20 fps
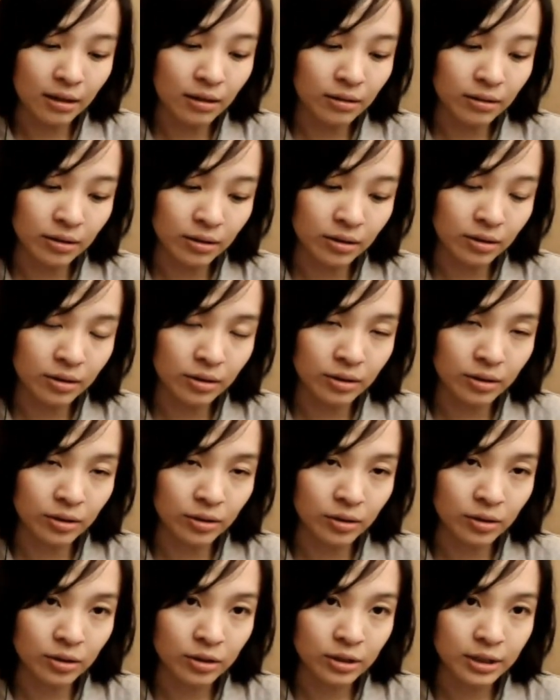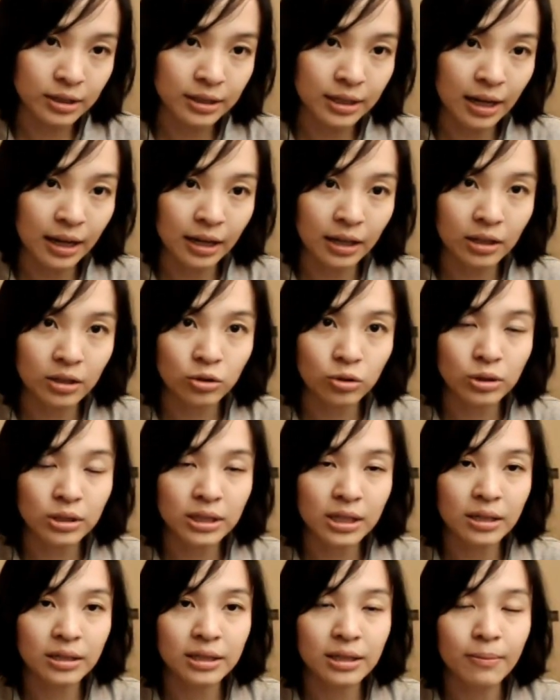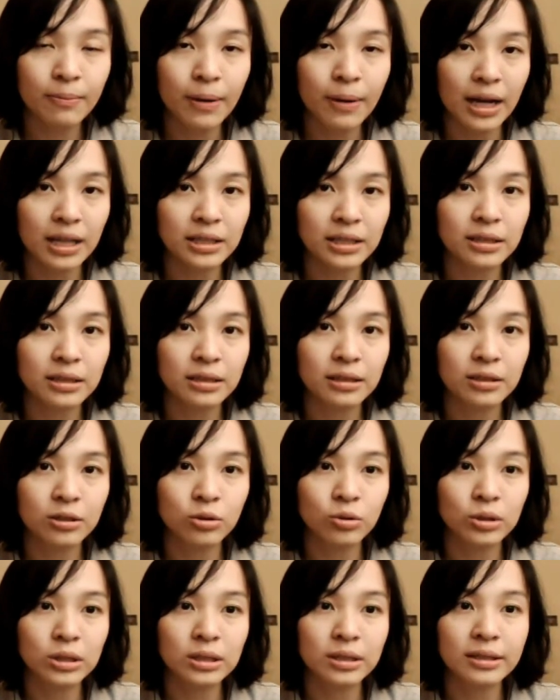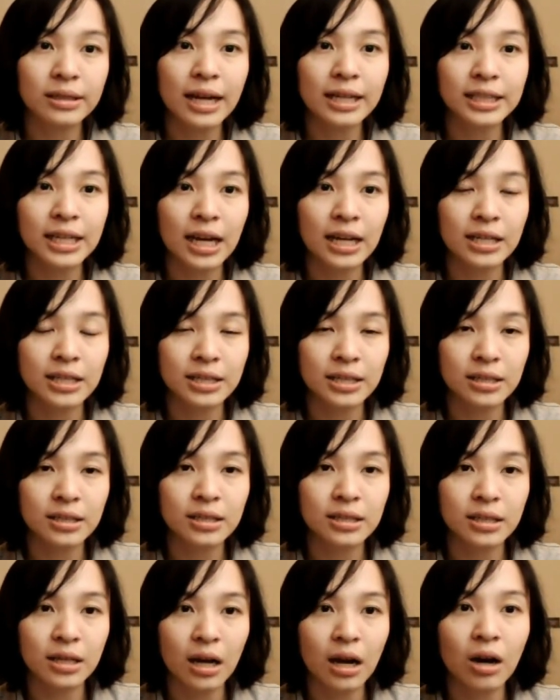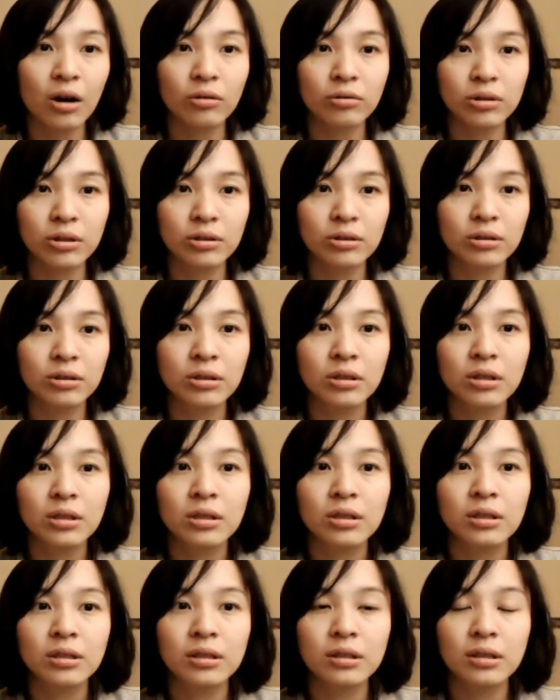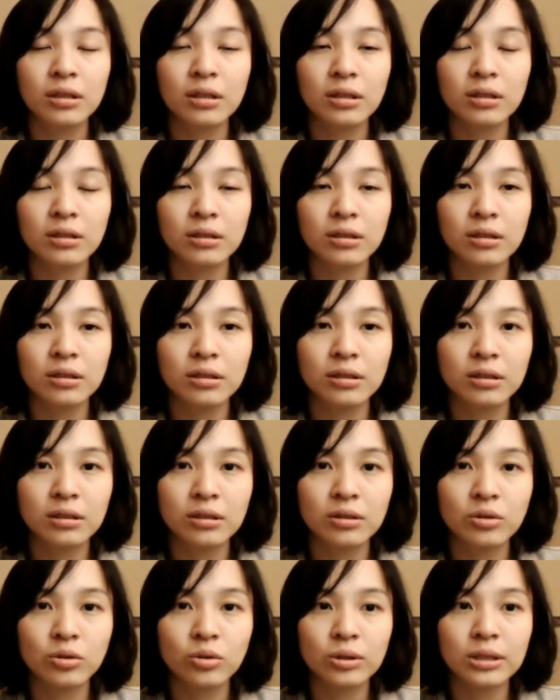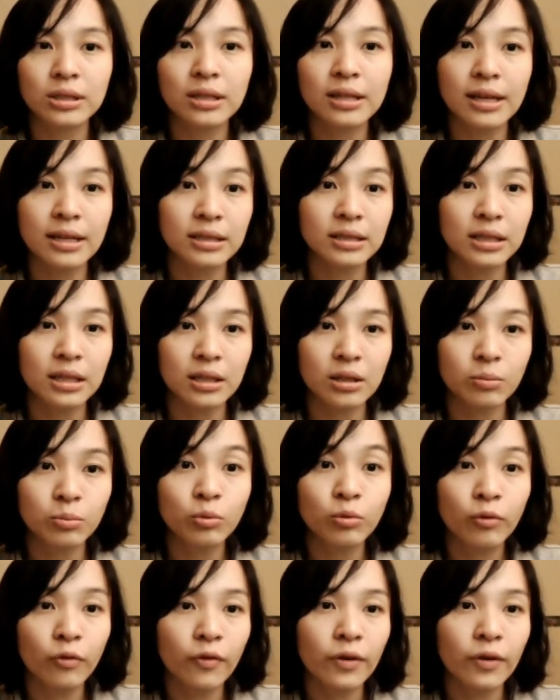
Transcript: 呃才就是先先把就是大家已经写好的那个就是连接的部